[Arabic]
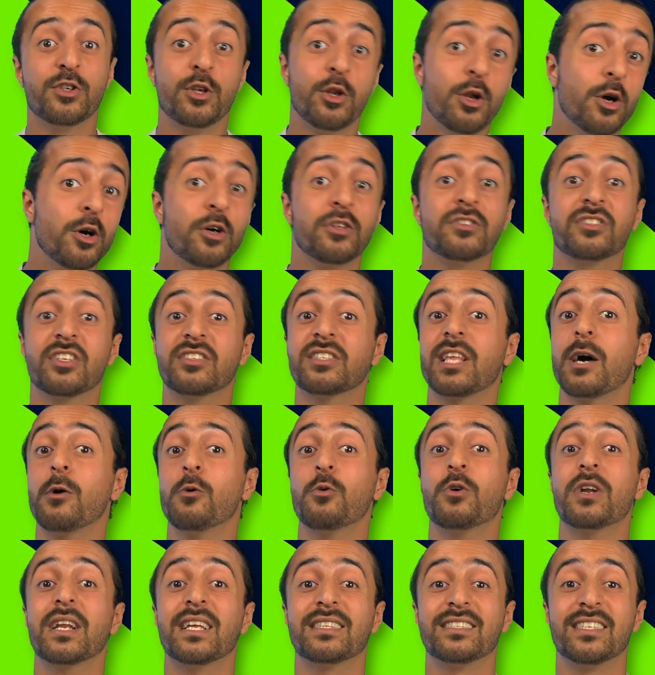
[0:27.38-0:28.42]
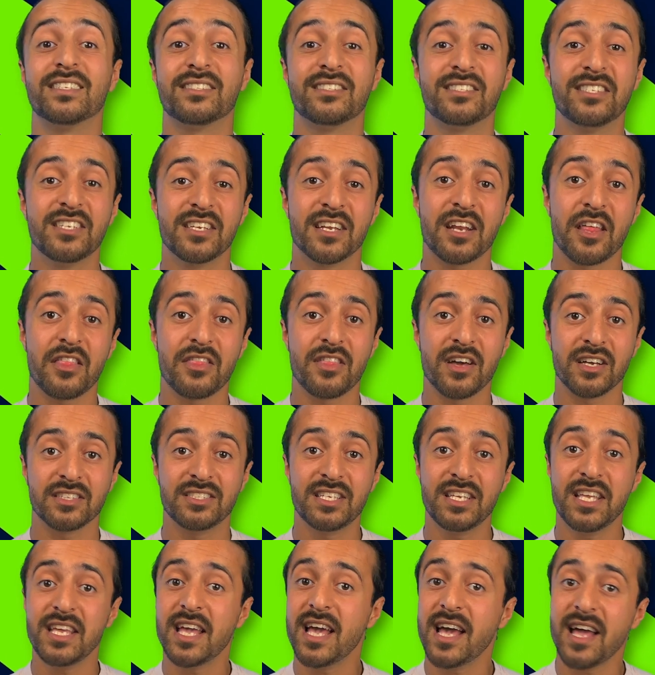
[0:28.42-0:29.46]
شلون تطورت السيرة
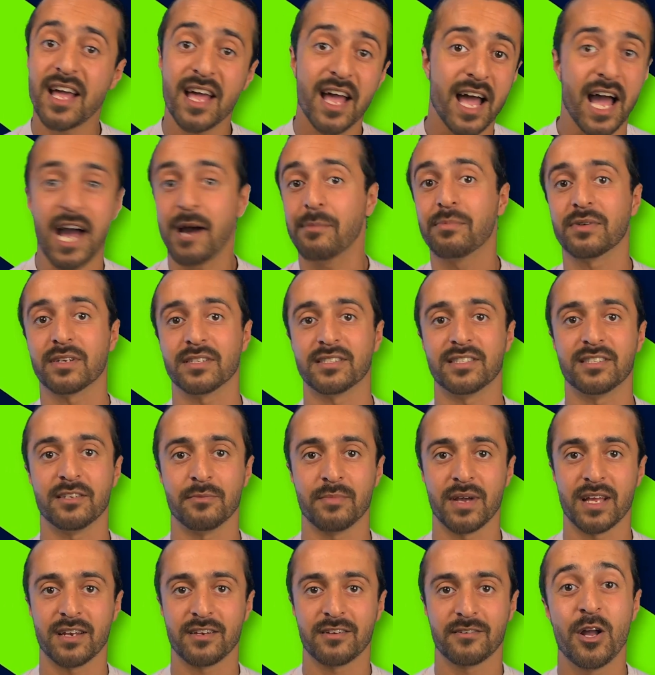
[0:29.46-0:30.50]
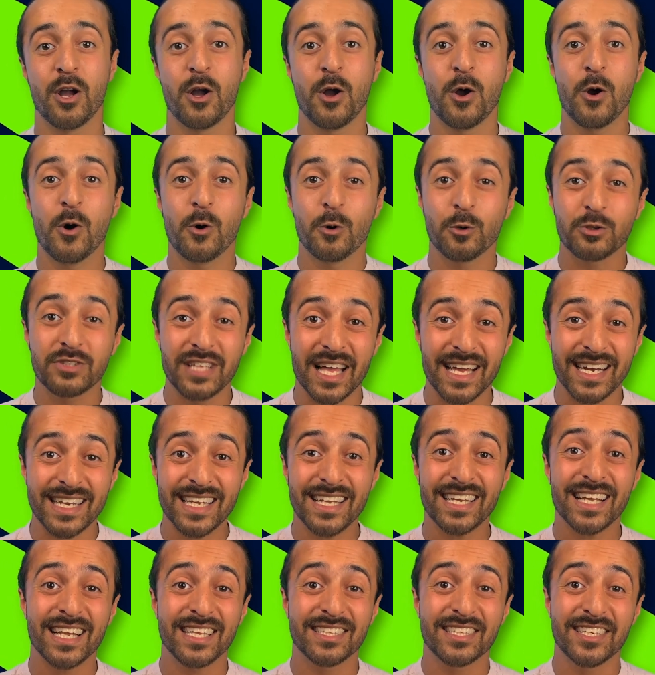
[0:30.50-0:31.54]
الذاتية عبر الزمن
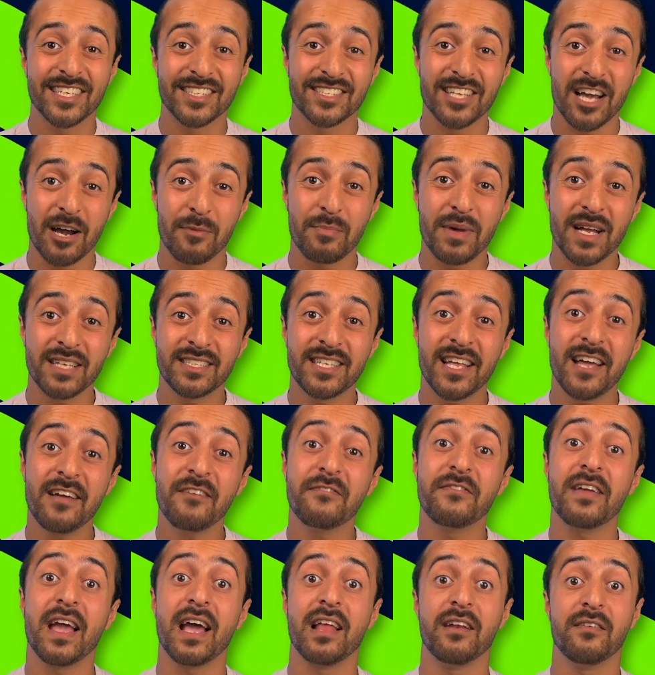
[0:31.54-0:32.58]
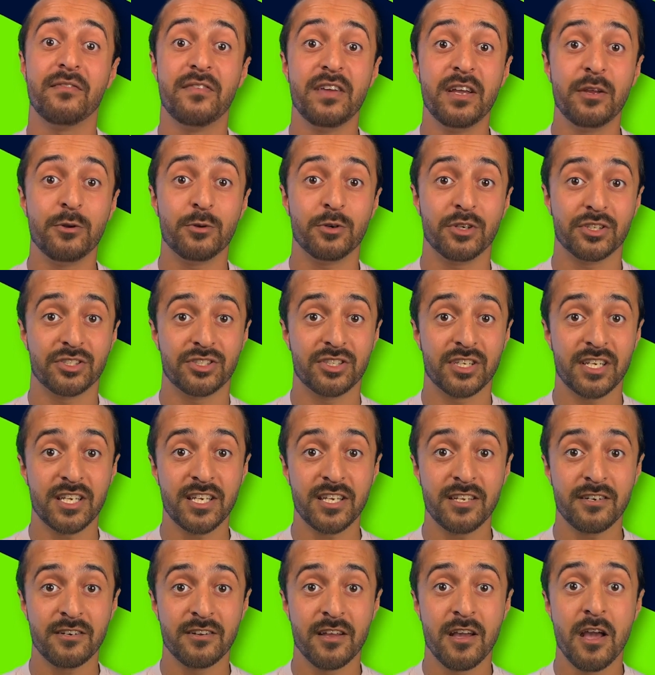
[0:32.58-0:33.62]
وطريقة كتابتها في
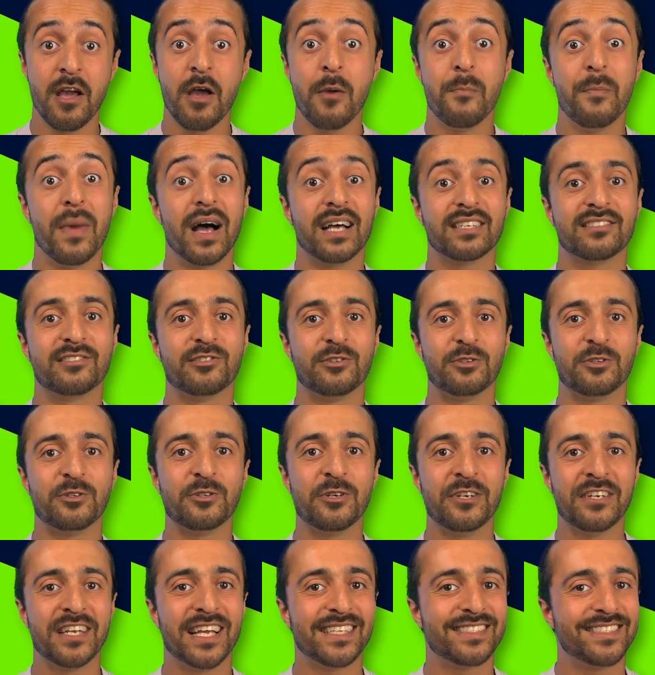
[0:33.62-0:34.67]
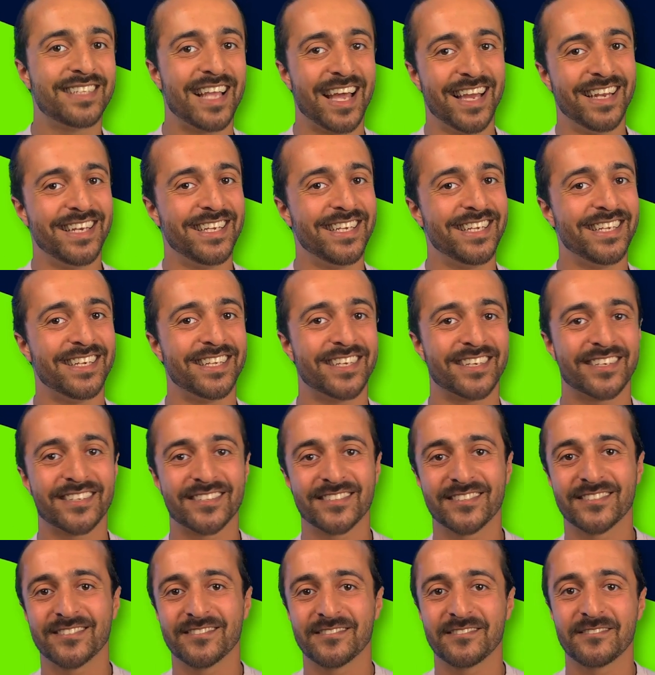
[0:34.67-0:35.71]
2020 مع استديونا التحليلي
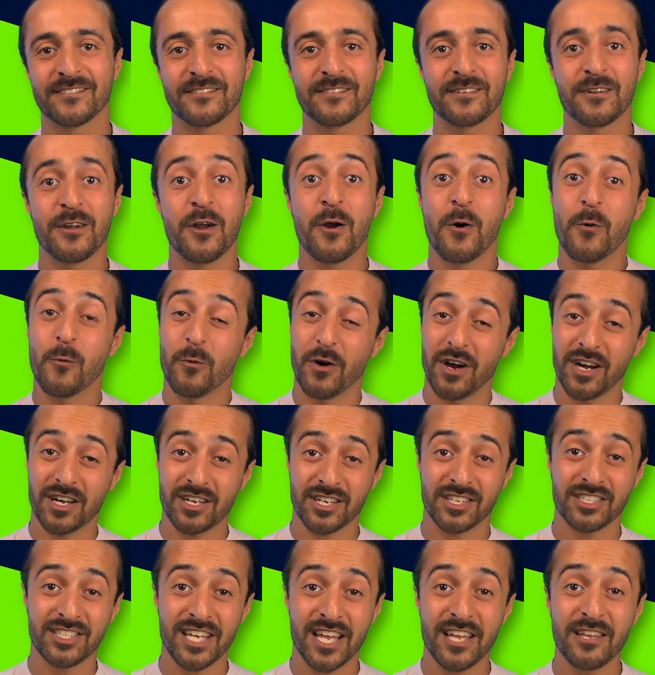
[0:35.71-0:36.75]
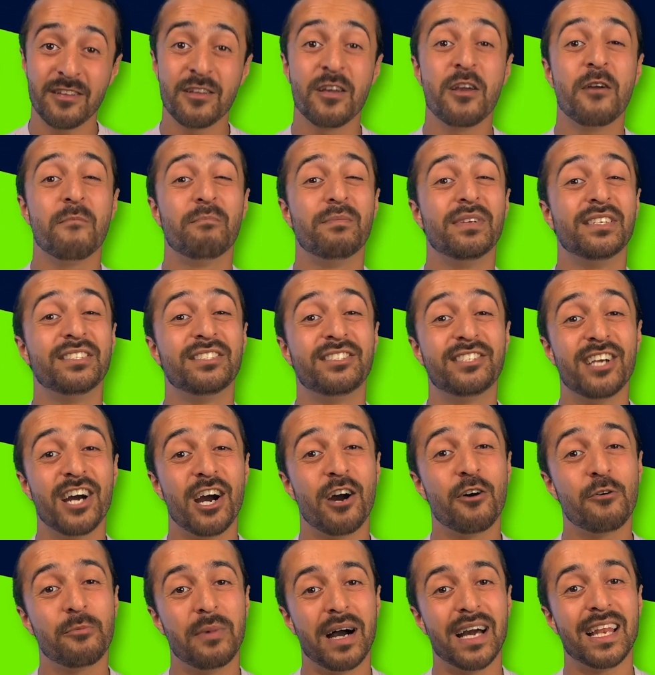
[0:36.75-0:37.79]
واخر شيء
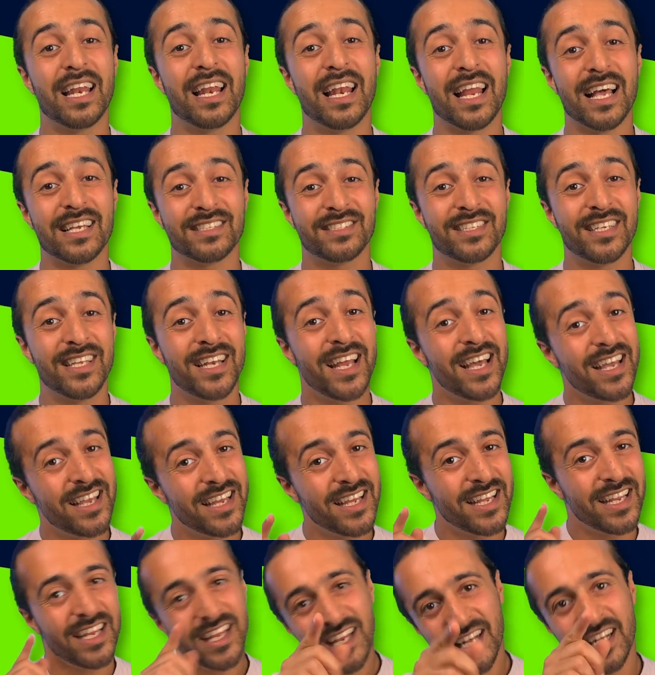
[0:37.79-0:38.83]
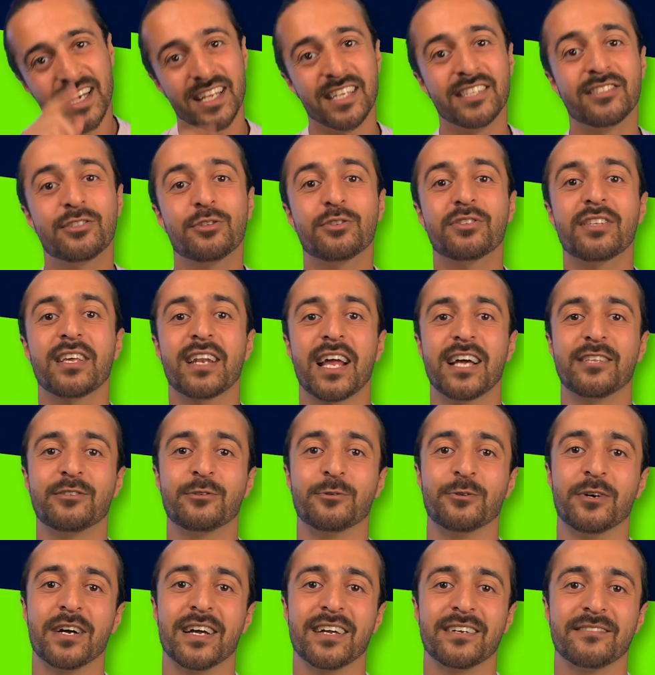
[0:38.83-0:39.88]
بنجاوب على الاسئله اللي انتم
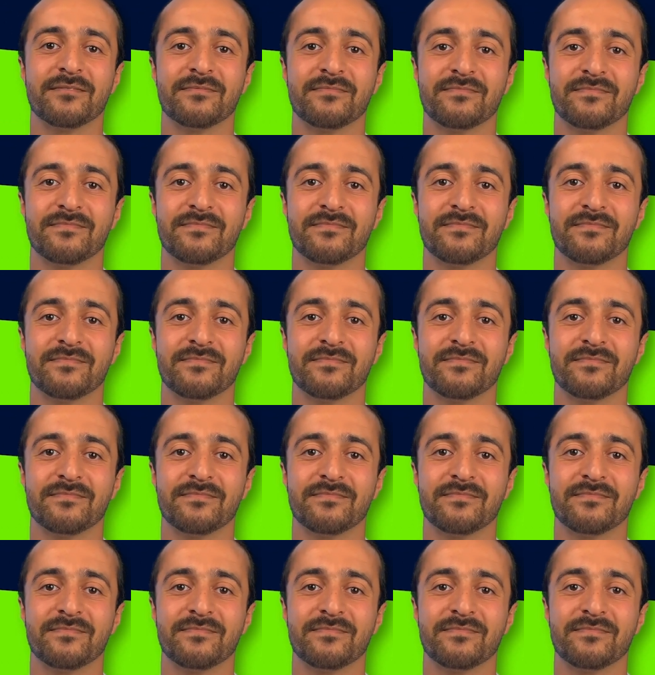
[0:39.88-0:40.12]
طرحتوها